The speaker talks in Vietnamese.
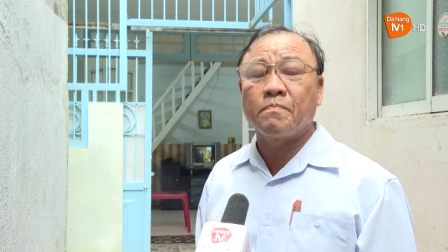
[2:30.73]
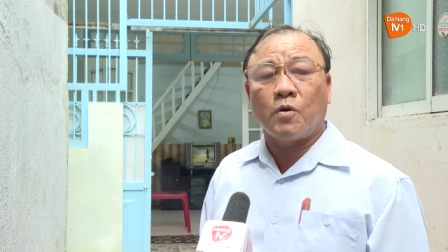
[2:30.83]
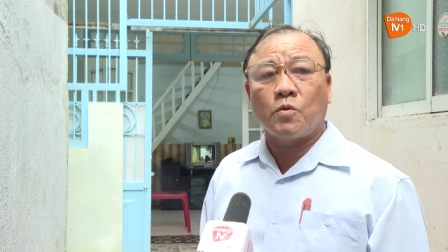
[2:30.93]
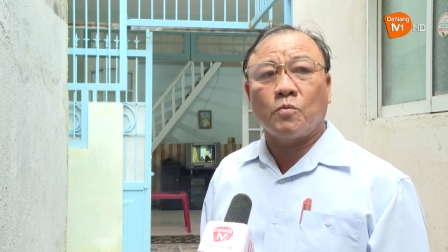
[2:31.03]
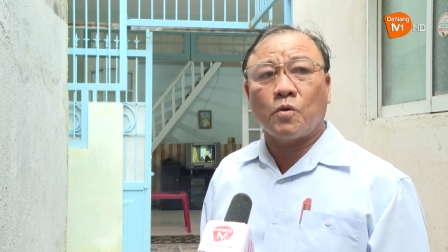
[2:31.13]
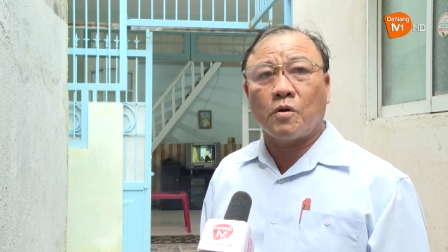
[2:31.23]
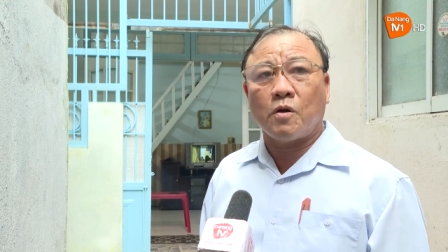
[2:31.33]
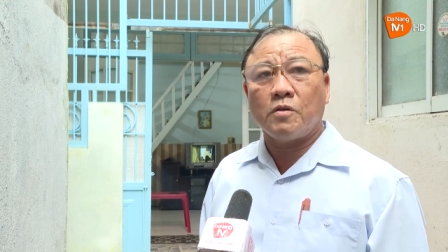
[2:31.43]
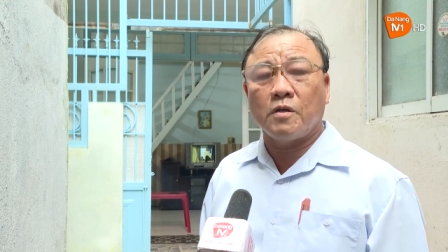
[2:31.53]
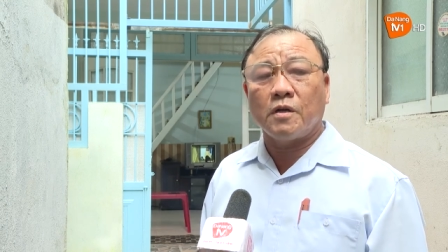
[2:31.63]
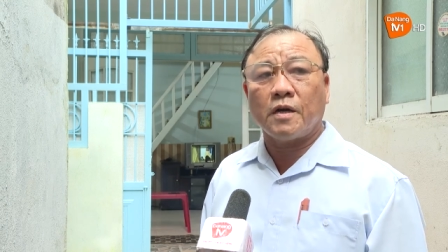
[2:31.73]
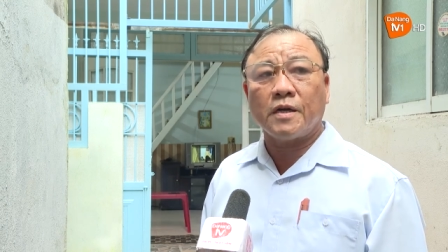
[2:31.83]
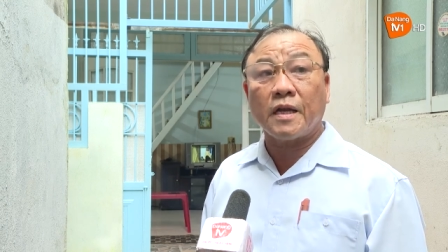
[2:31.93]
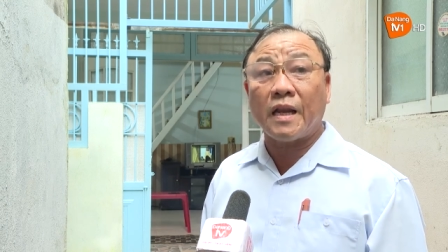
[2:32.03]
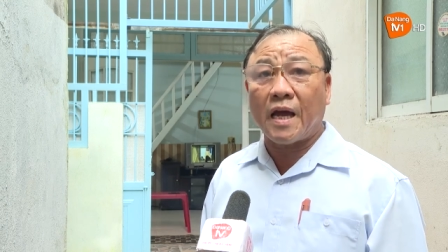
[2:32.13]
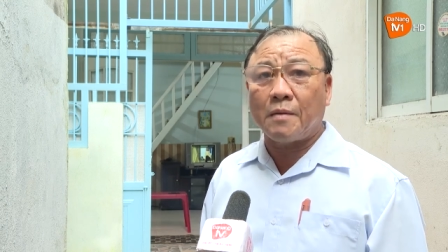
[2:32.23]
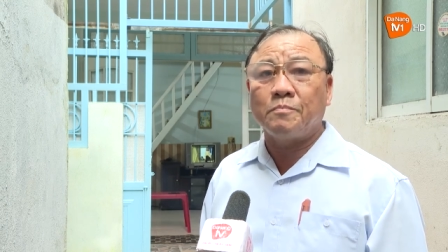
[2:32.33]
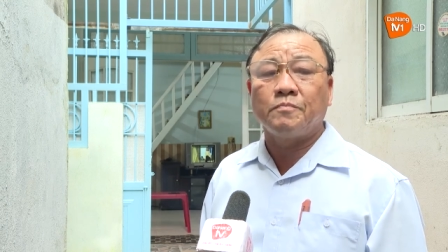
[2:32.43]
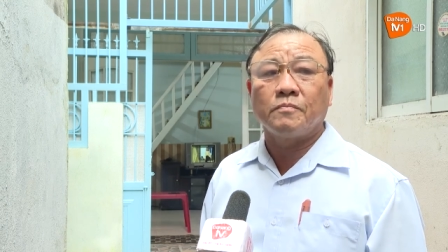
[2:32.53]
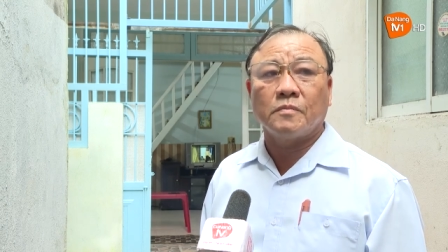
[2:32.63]
Và nói chúng tôi có những cái cách làm
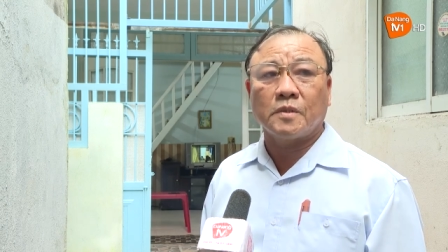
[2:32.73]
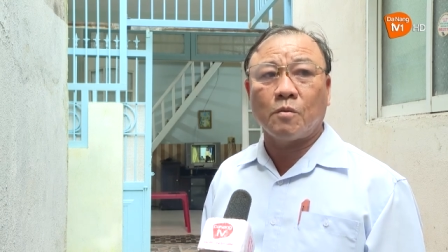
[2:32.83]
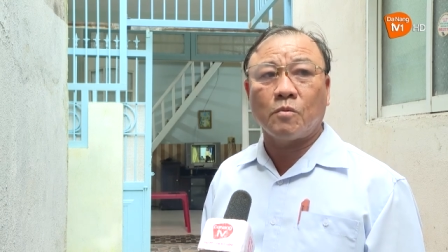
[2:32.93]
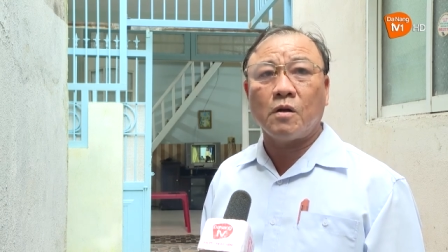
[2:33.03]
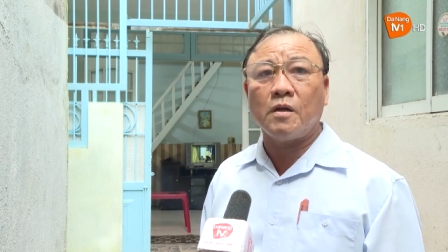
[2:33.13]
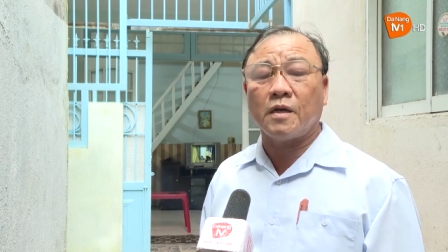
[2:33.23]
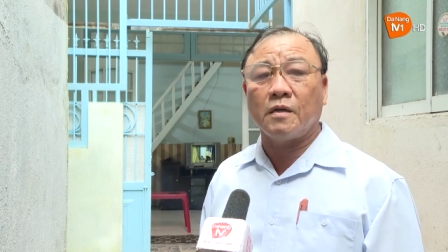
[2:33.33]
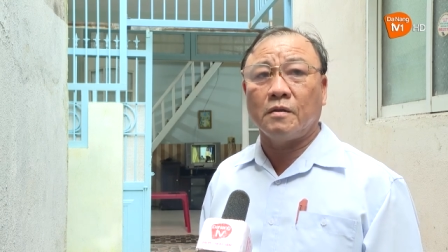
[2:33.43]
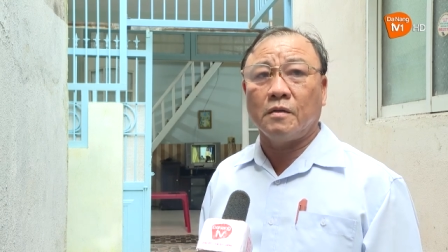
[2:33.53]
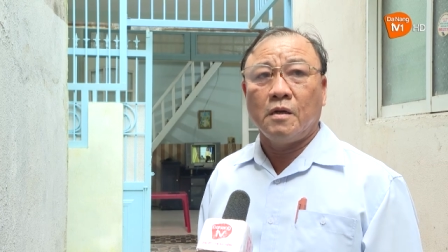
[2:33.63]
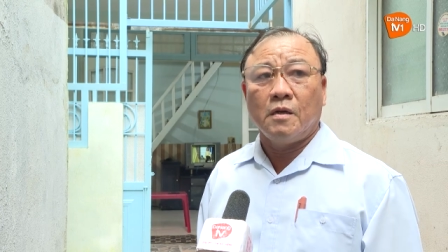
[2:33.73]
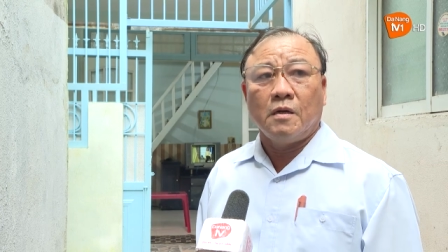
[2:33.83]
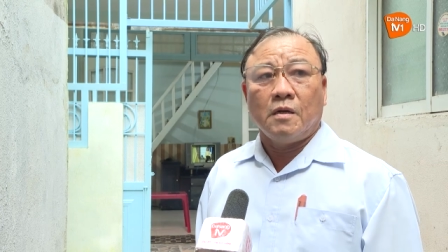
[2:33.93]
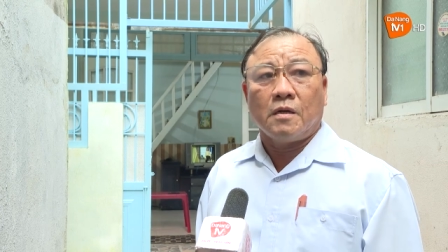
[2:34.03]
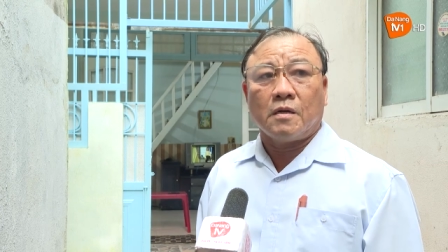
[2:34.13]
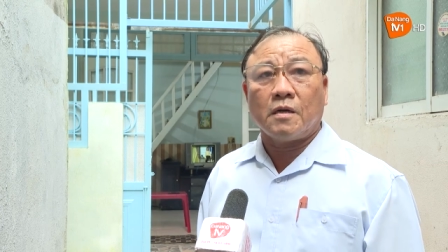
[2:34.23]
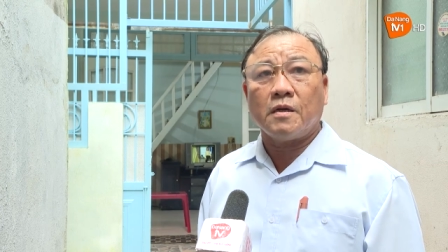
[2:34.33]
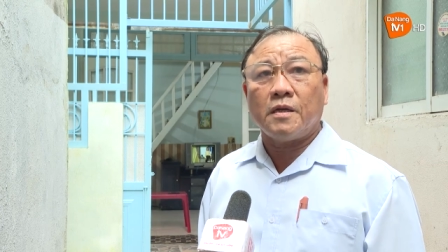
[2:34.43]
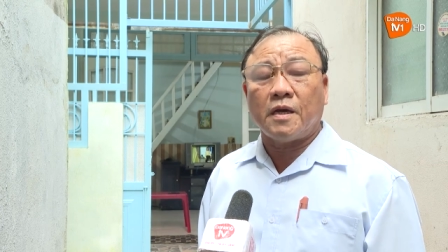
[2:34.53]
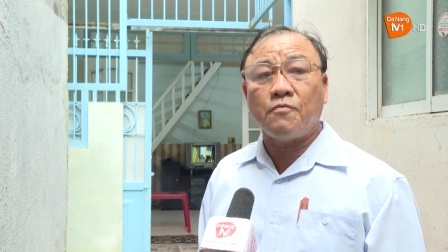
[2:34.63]
trong đó là các
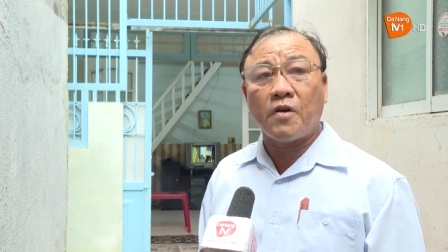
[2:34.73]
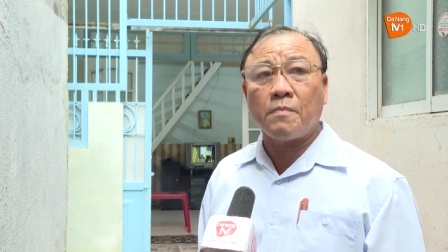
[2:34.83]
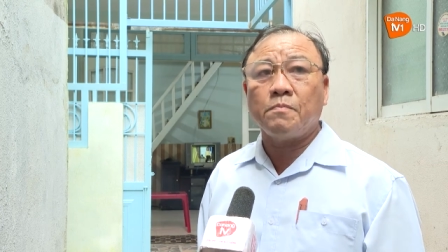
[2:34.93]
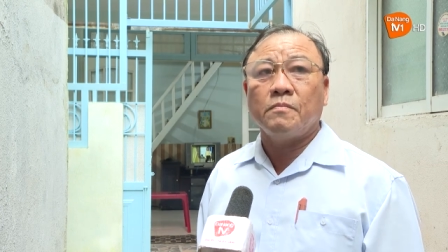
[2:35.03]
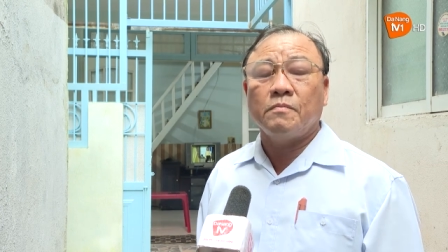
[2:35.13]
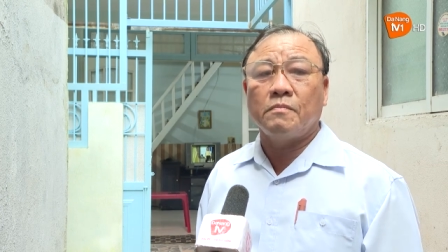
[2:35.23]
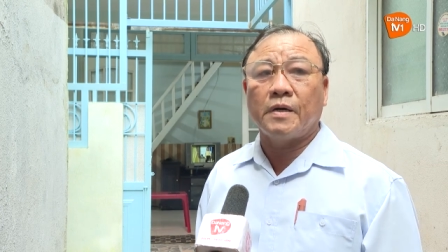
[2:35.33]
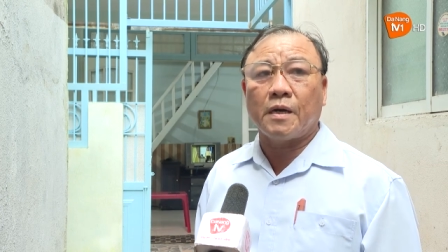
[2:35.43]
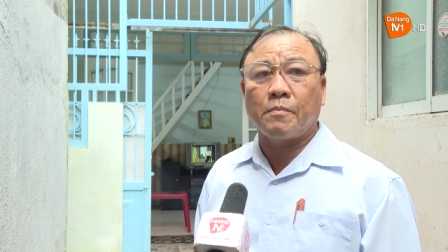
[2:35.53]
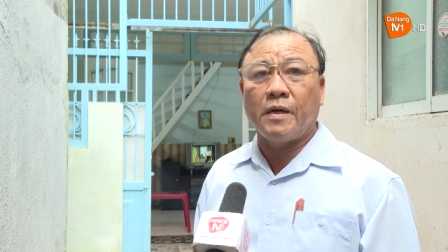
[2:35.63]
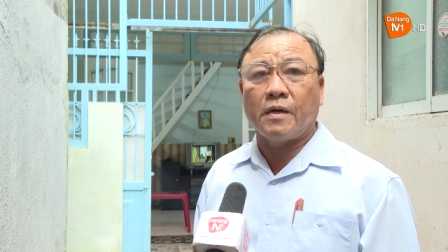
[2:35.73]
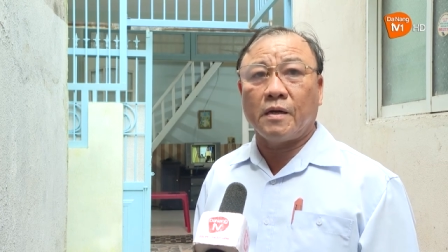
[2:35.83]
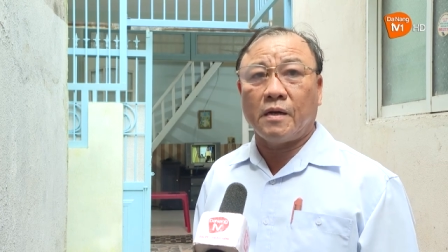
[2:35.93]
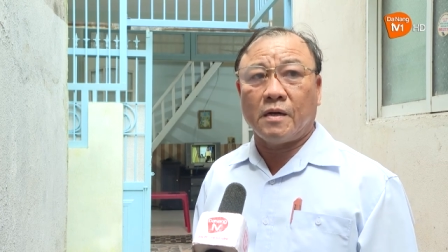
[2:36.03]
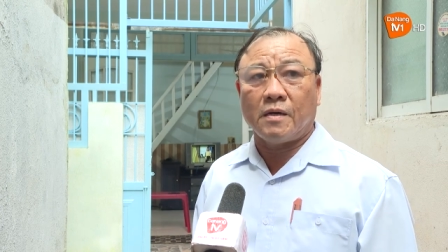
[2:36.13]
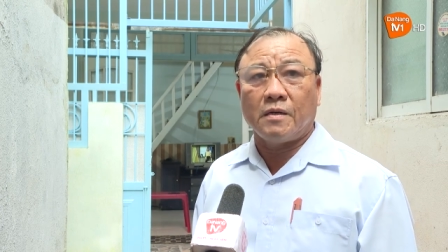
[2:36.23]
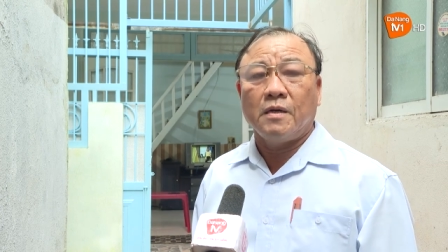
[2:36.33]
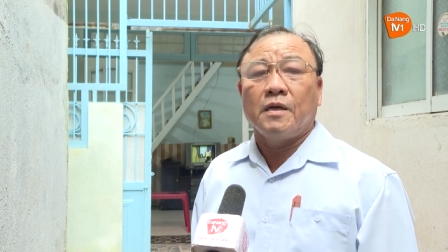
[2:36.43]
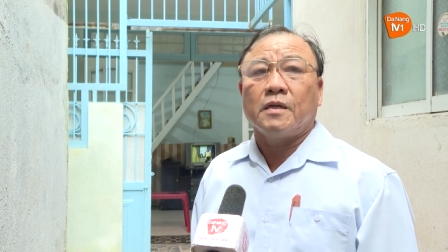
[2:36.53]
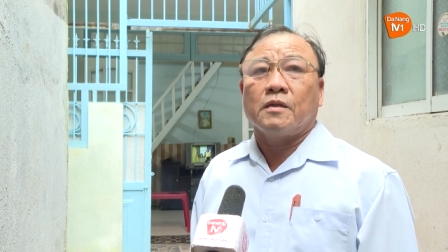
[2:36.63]
cái giải pháp mà đặc biệt là
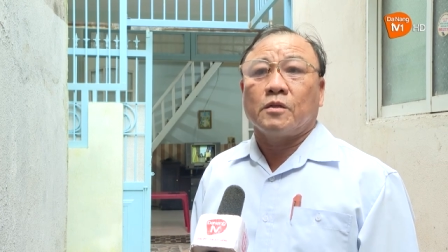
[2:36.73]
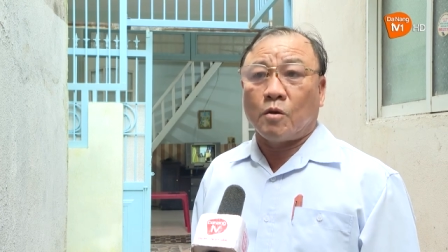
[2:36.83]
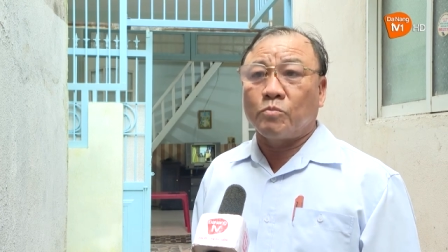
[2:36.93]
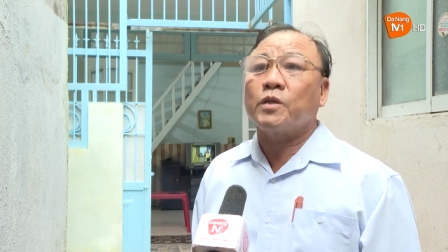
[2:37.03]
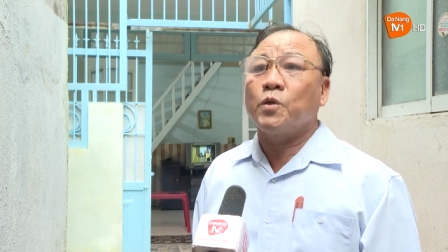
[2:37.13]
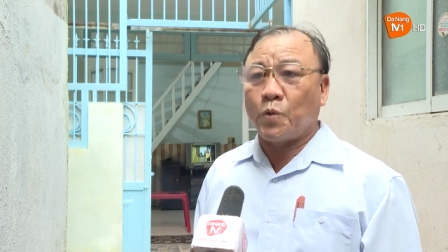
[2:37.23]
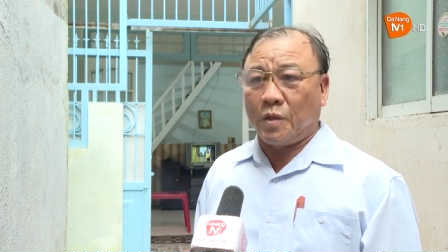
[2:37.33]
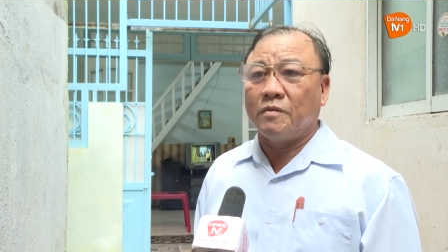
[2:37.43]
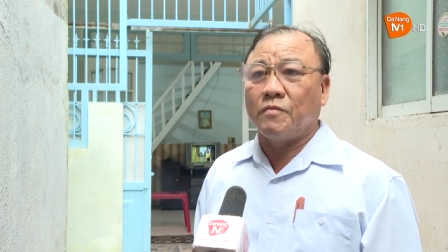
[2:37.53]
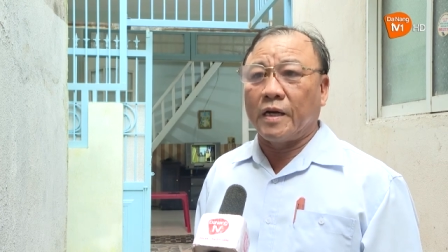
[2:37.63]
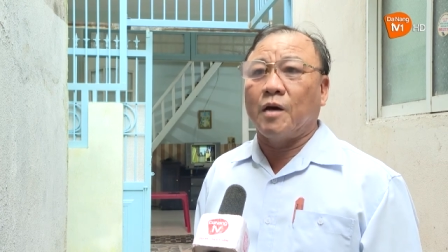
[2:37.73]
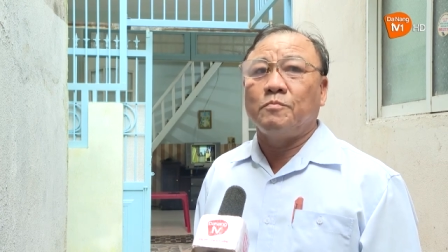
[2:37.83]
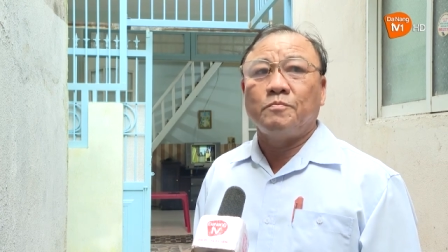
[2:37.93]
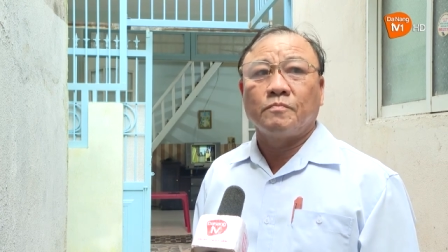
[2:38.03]
công tác tuyên truyền vận động.